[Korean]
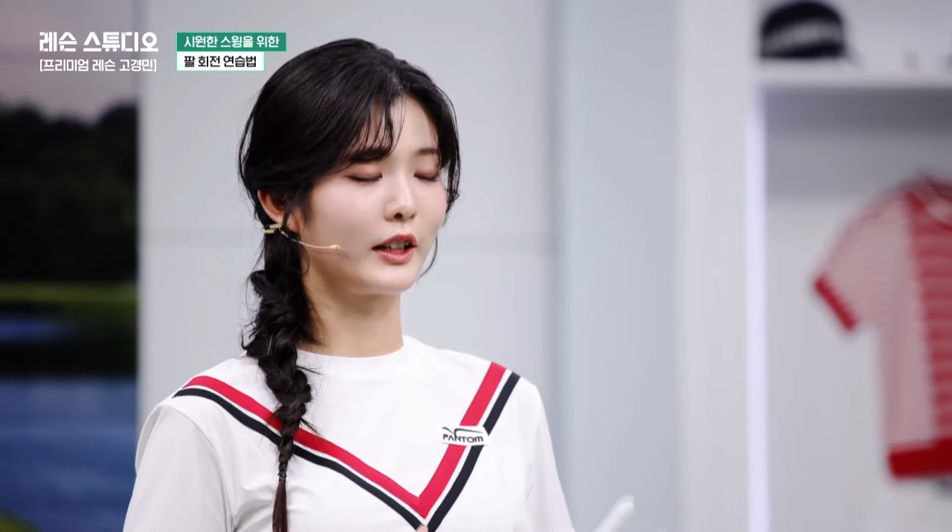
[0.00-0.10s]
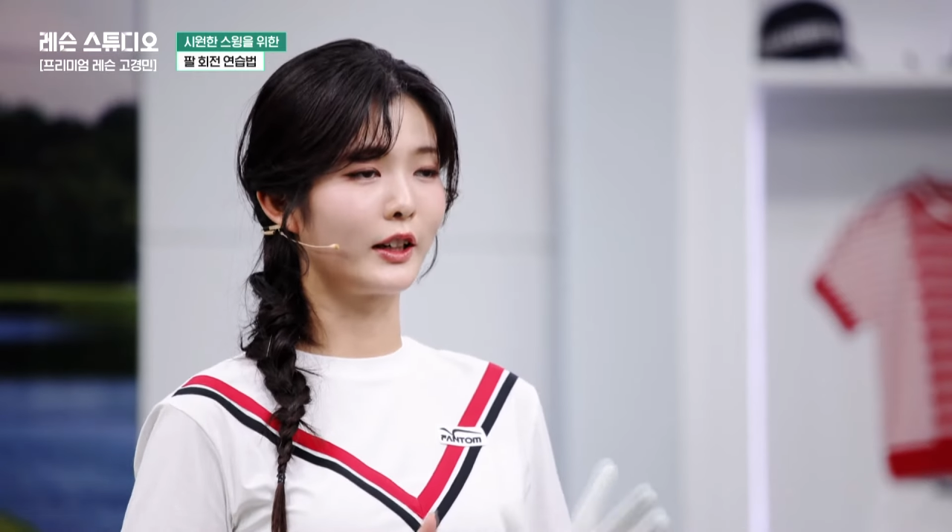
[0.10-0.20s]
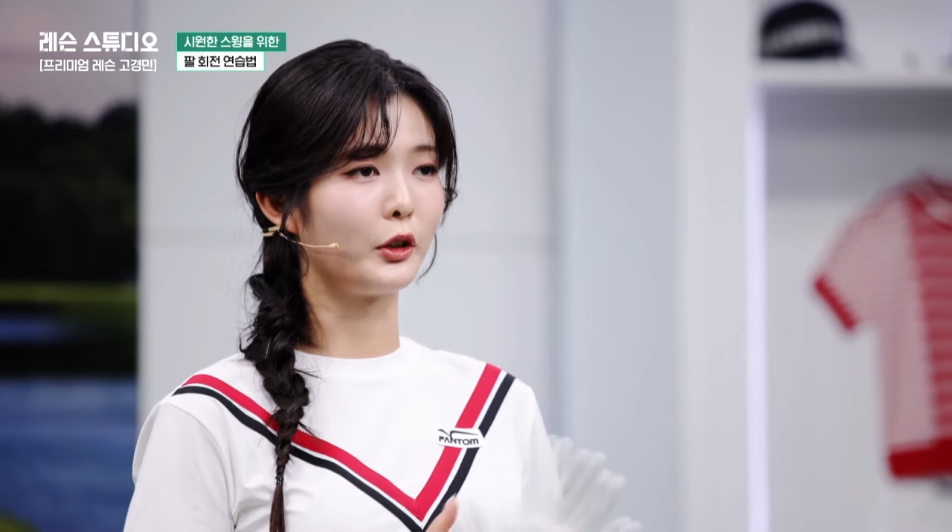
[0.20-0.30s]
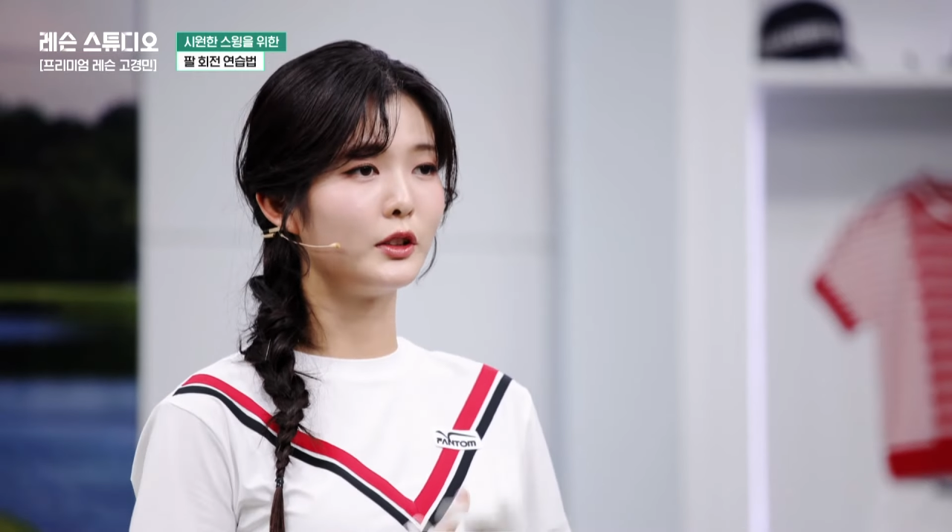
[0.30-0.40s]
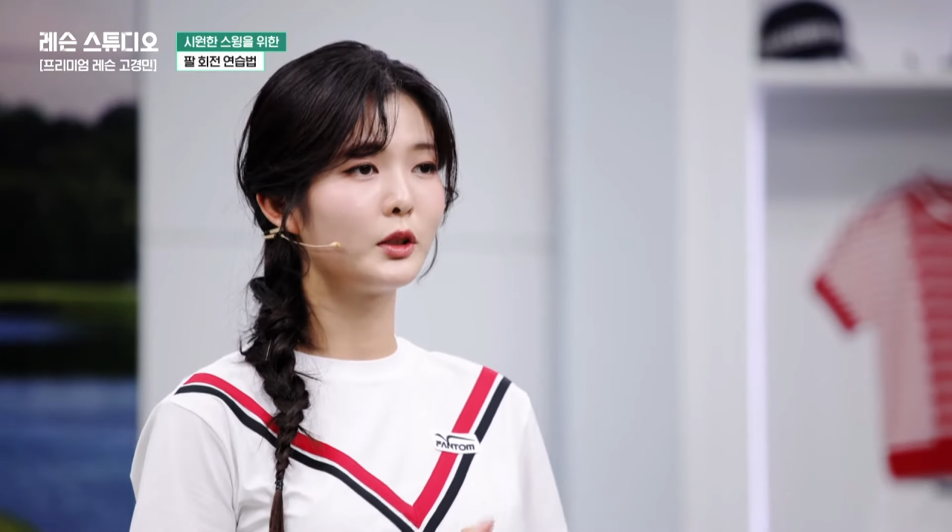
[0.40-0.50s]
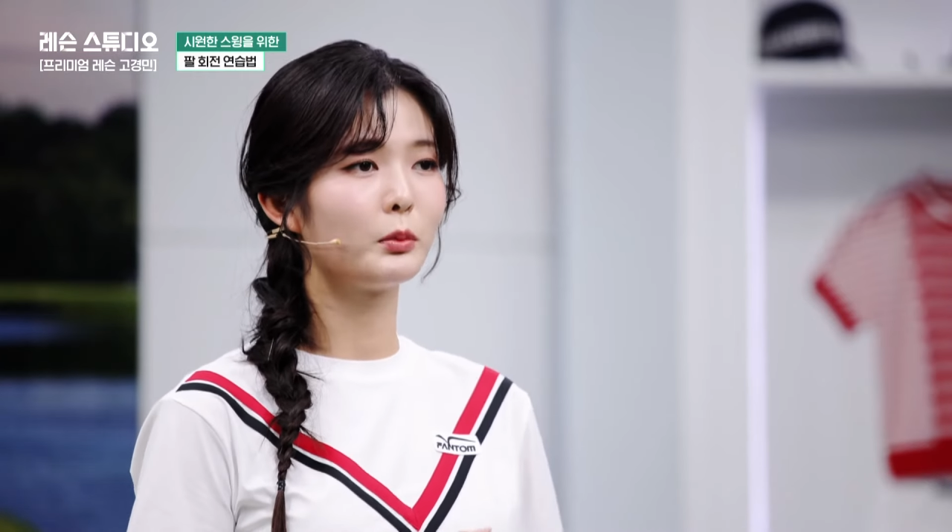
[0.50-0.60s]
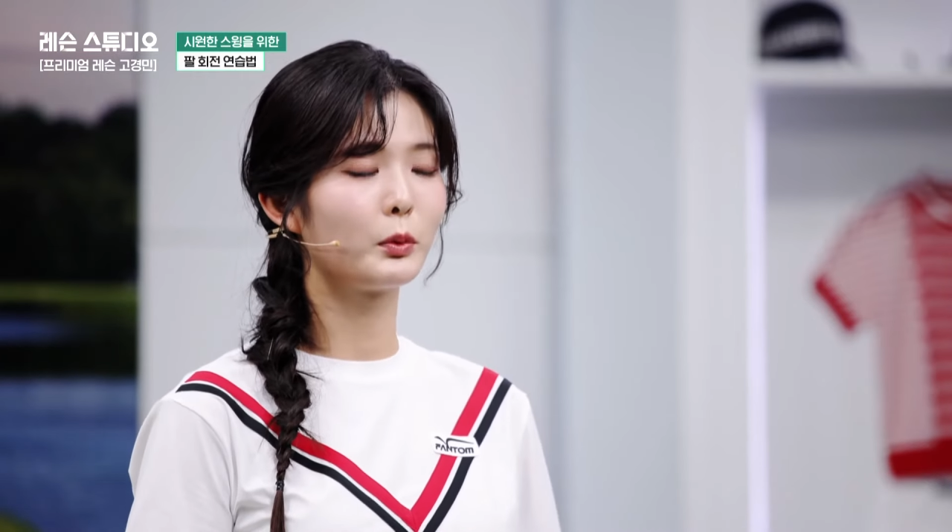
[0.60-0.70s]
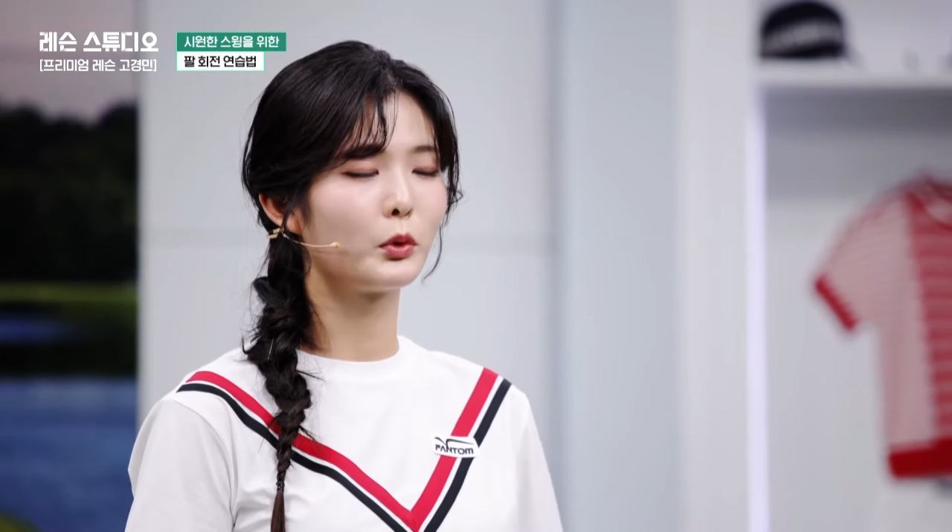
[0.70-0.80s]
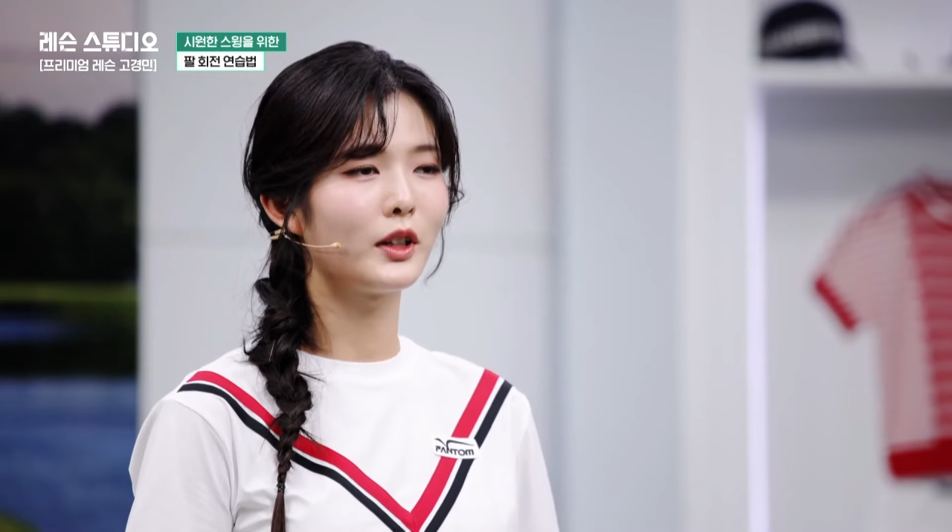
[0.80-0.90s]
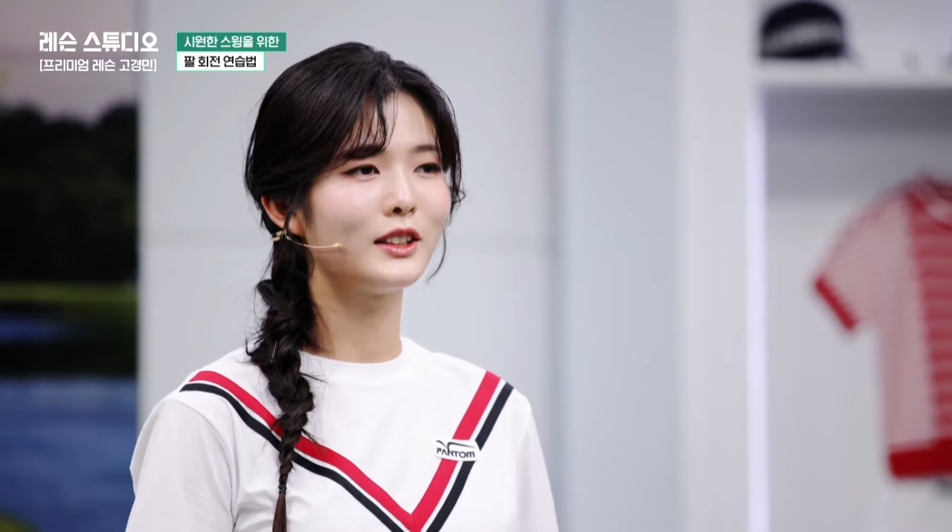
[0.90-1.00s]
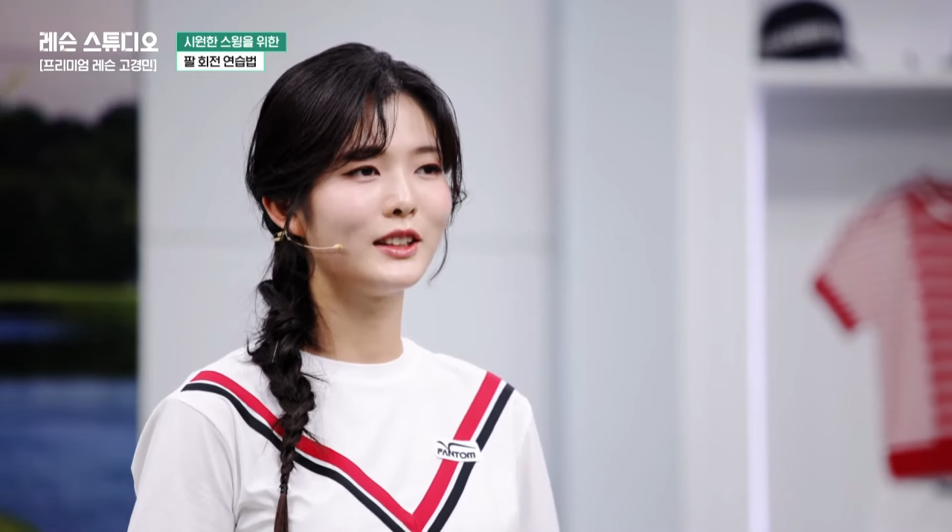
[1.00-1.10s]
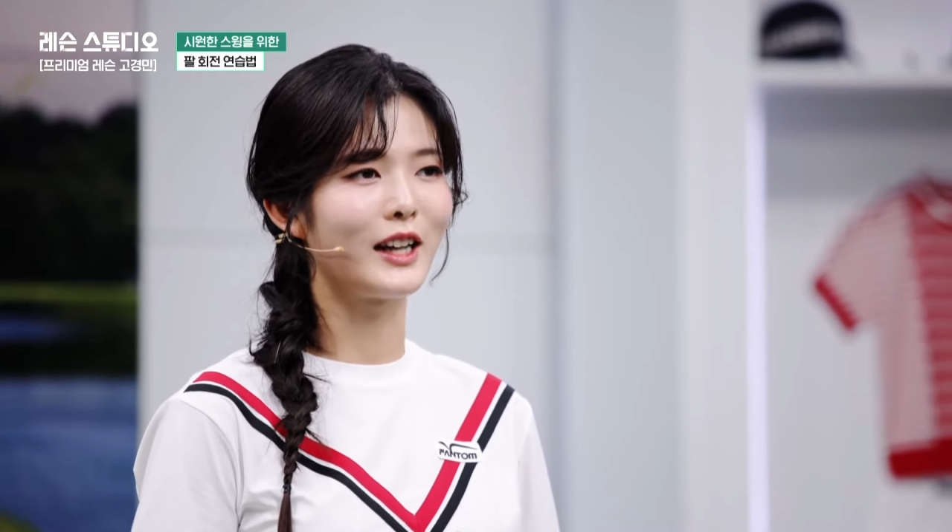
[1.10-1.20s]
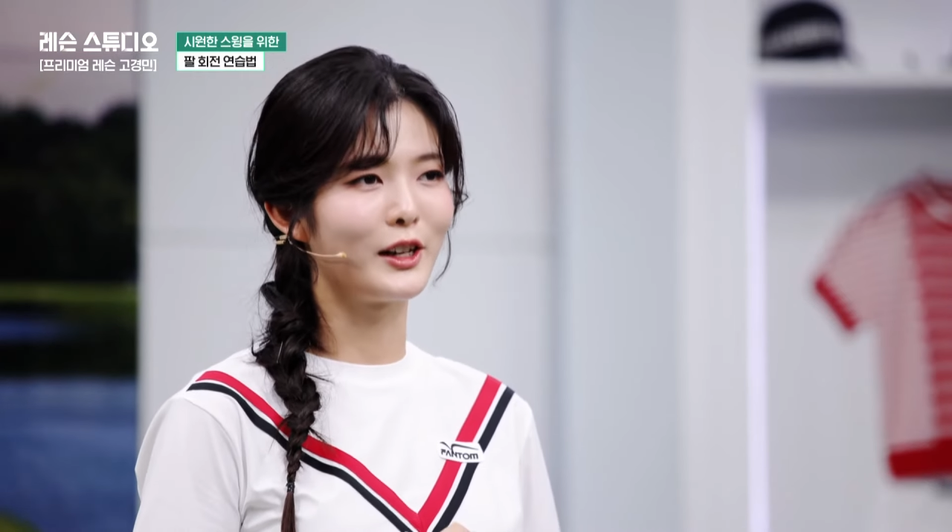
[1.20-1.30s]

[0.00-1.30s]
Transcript: 제가 연습법도 확실히